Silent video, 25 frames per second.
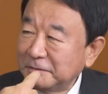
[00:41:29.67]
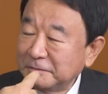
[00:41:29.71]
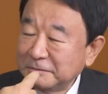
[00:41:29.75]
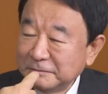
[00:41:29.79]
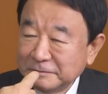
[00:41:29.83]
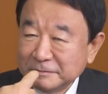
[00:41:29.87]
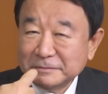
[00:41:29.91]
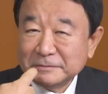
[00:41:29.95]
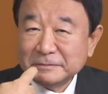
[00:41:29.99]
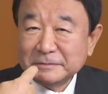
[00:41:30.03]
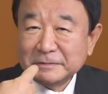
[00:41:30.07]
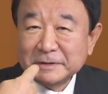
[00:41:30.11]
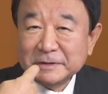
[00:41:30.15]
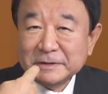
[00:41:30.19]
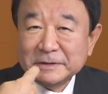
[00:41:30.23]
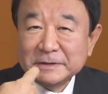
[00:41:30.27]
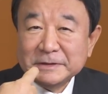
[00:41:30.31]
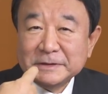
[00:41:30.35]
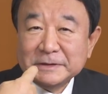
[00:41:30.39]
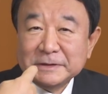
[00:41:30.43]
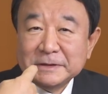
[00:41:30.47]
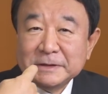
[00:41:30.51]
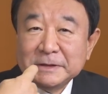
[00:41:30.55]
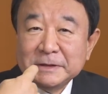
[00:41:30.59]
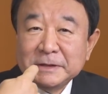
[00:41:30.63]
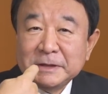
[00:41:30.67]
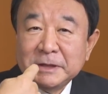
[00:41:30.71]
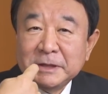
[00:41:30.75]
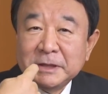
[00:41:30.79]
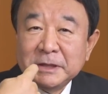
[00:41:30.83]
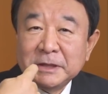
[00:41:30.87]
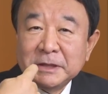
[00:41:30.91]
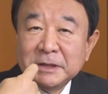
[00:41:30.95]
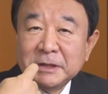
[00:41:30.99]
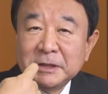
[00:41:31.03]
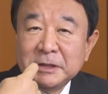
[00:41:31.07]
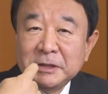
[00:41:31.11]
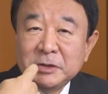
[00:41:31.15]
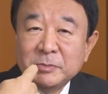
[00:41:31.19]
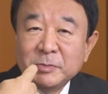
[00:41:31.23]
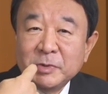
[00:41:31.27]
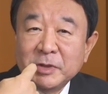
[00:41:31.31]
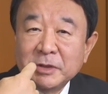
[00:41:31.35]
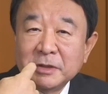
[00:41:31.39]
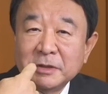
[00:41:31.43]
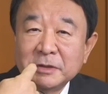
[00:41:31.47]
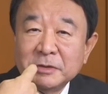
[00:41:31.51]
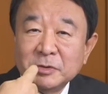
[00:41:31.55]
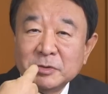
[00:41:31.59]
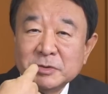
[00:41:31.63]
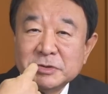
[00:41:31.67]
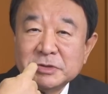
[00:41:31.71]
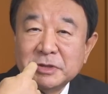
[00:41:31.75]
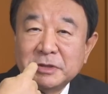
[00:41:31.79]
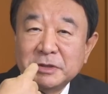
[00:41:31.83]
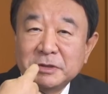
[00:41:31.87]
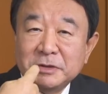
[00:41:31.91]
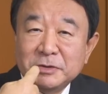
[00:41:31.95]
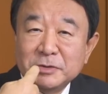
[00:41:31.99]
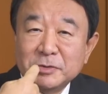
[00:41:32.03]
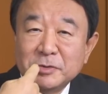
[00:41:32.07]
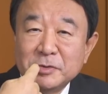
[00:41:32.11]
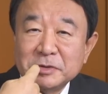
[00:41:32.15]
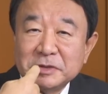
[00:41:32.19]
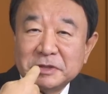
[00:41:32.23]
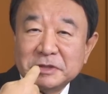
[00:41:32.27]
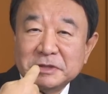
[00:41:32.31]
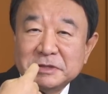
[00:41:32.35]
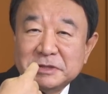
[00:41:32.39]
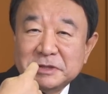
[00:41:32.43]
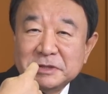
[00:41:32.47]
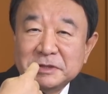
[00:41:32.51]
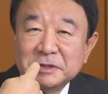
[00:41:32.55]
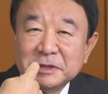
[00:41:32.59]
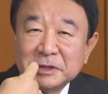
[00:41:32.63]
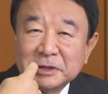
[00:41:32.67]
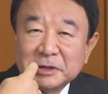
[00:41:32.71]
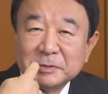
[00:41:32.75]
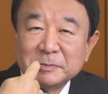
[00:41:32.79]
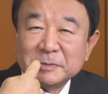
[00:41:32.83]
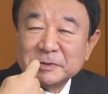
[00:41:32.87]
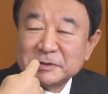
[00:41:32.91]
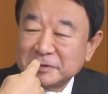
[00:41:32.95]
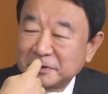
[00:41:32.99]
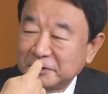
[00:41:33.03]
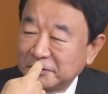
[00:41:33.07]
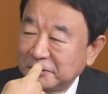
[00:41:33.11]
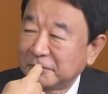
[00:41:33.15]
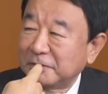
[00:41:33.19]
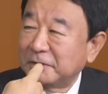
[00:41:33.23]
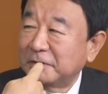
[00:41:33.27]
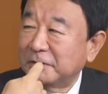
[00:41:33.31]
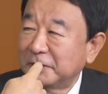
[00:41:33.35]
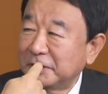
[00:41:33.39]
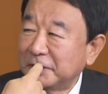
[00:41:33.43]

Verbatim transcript: うん、えー、今ロシアに入国禁止になってますけど、